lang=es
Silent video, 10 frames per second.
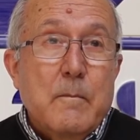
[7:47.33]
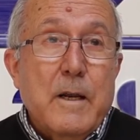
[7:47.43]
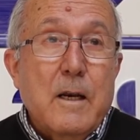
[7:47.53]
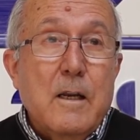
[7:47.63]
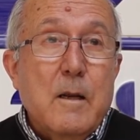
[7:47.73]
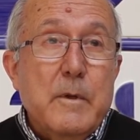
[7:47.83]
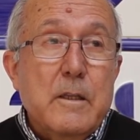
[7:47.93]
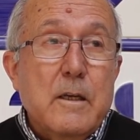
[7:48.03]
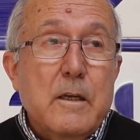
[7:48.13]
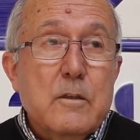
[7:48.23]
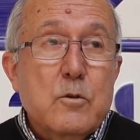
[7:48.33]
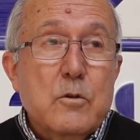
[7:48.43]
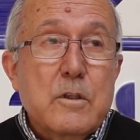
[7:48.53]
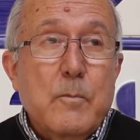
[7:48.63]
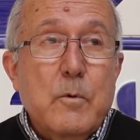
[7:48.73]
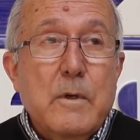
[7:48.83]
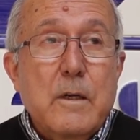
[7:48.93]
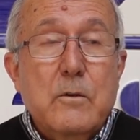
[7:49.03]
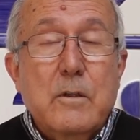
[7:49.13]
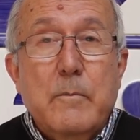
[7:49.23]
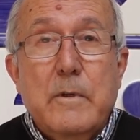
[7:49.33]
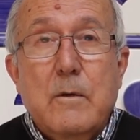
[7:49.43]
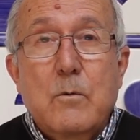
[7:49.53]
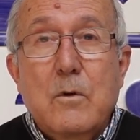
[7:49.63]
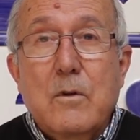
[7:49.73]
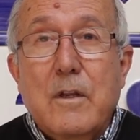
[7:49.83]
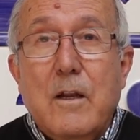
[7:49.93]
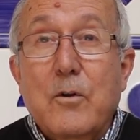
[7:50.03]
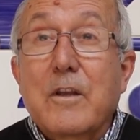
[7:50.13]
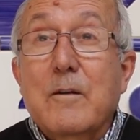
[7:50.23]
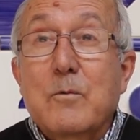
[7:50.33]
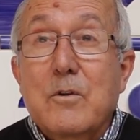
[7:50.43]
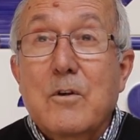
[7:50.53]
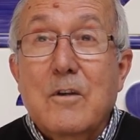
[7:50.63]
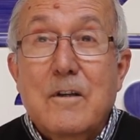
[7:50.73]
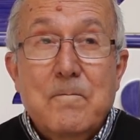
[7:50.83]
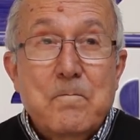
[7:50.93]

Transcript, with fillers: Paralelamente a eso se ha publicado también uno de La olla de Buñol,